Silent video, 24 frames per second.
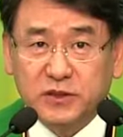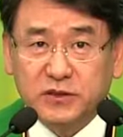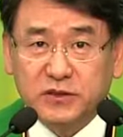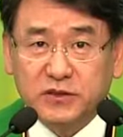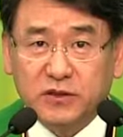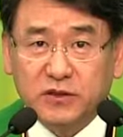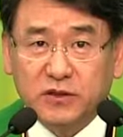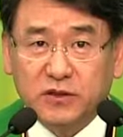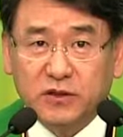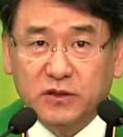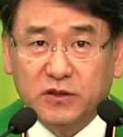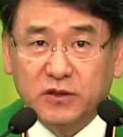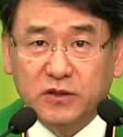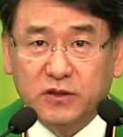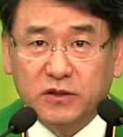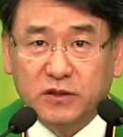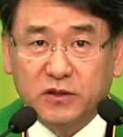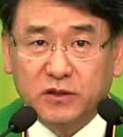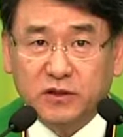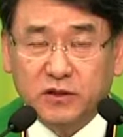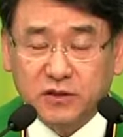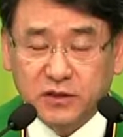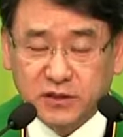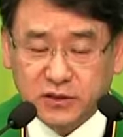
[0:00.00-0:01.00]

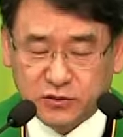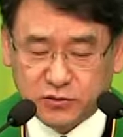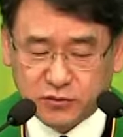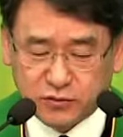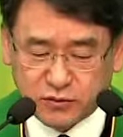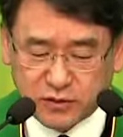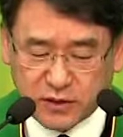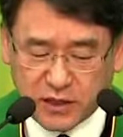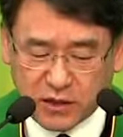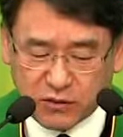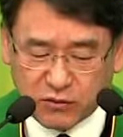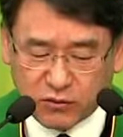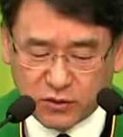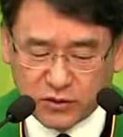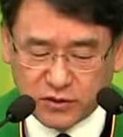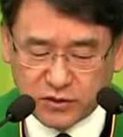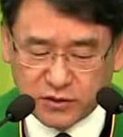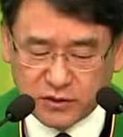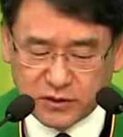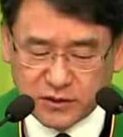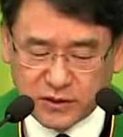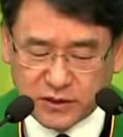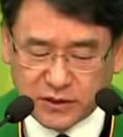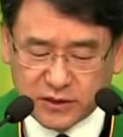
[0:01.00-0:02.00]
어, 기술을 하고
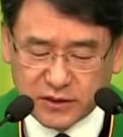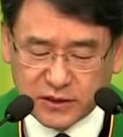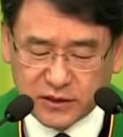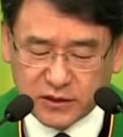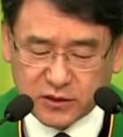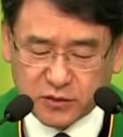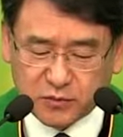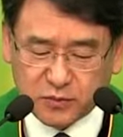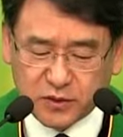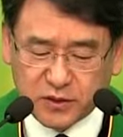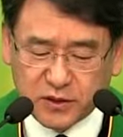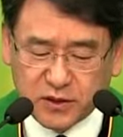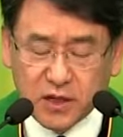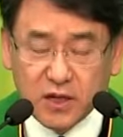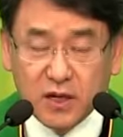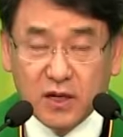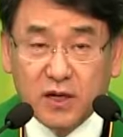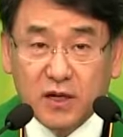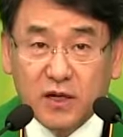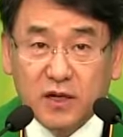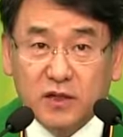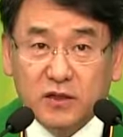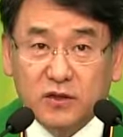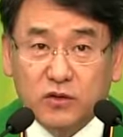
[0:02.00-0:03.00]
있는데 특별히
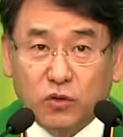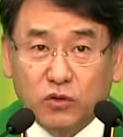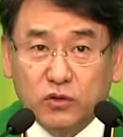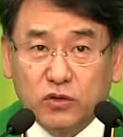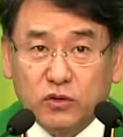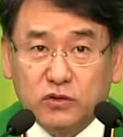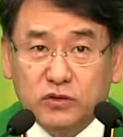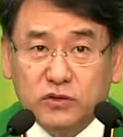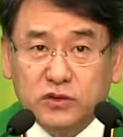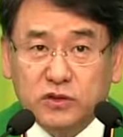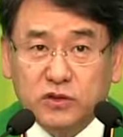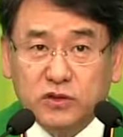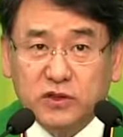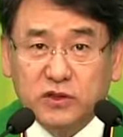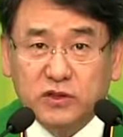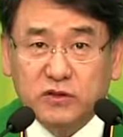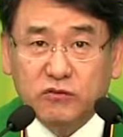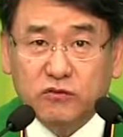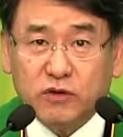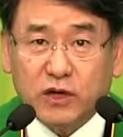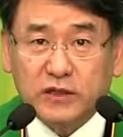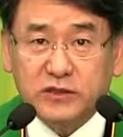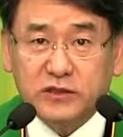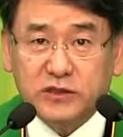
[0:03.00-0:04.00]
도덕적인
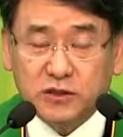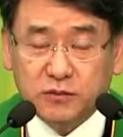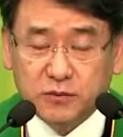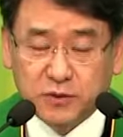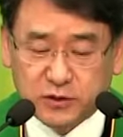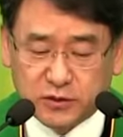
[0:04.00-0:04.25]
관점에서